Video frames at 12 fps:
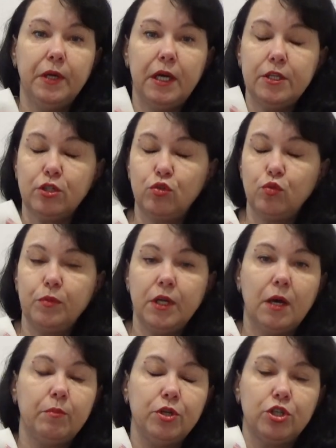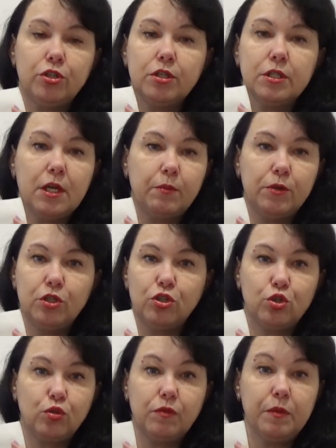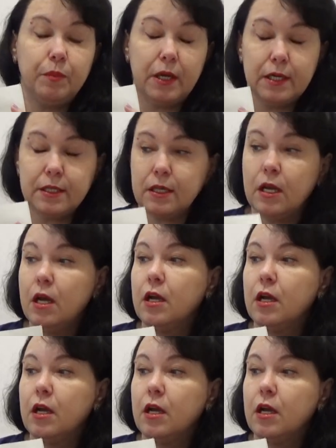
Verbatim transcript: пяльцах. У меня обычные самые дешевые пяльца.